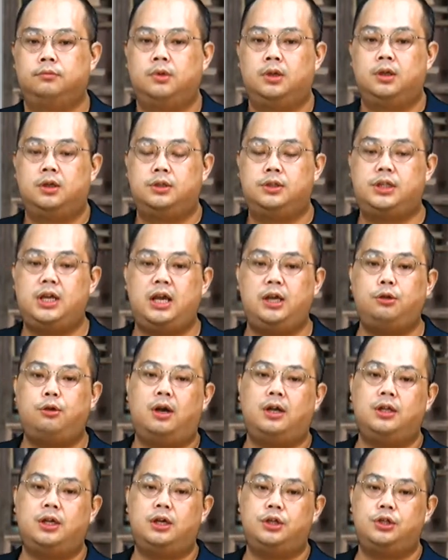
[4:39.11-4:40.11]
这一
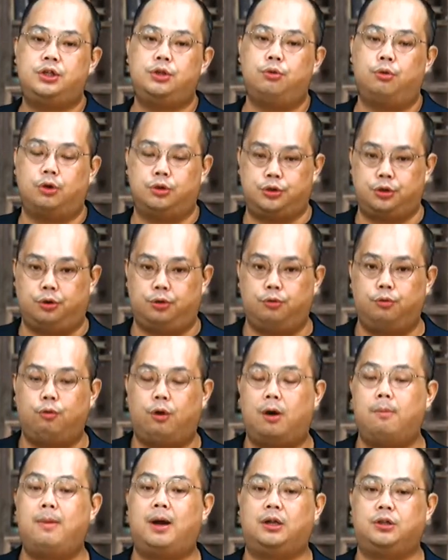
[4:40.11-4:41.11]
段呢，是我从
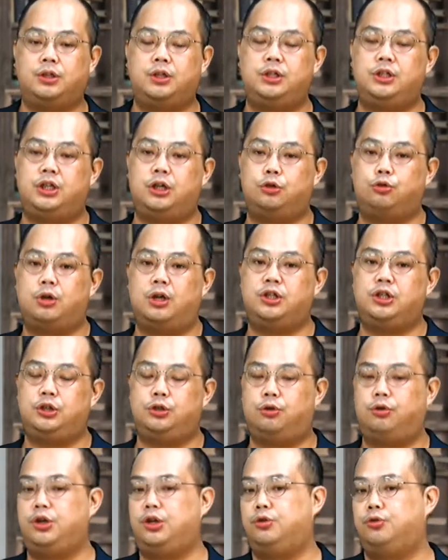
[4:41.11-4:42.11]
王莽自己的传记
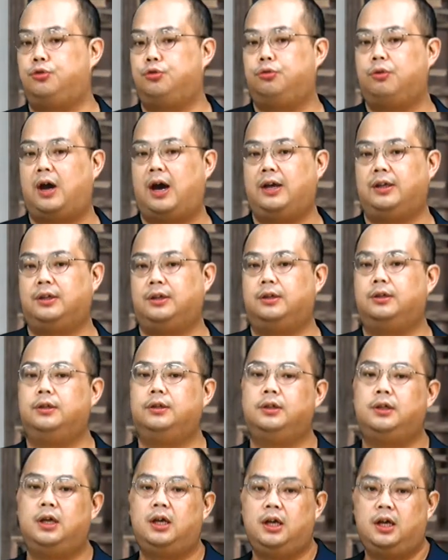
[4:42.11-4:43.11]
中引出来的。
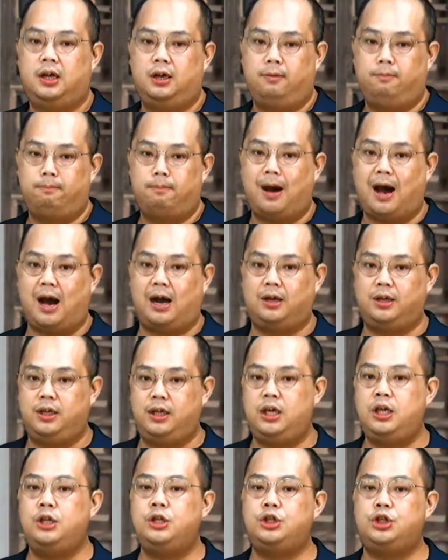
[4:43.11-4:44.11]
莽
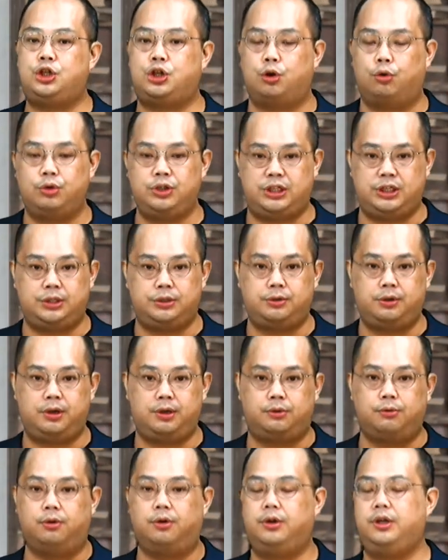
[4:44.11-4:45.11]
因求其罪
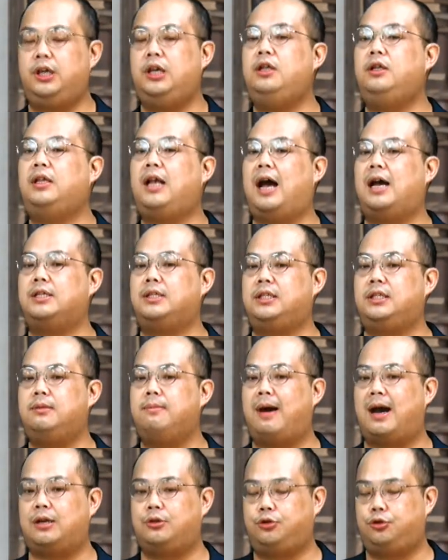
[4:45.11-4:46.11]
过，因大司
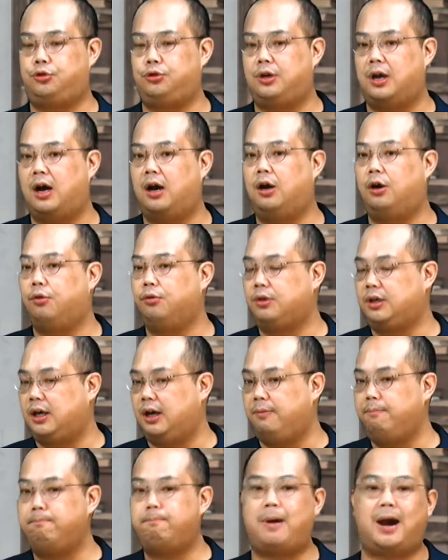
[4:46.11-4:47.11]
马曲阳侯
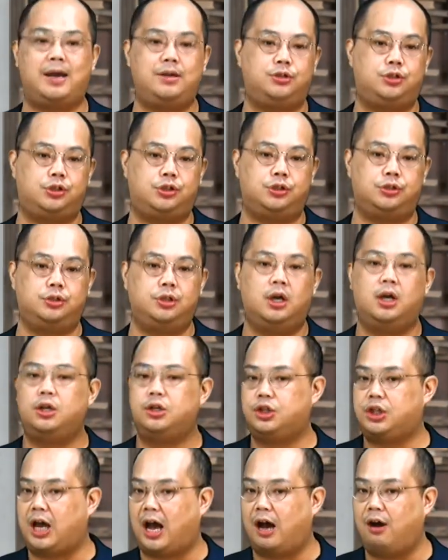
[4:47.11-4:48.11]
根白池，常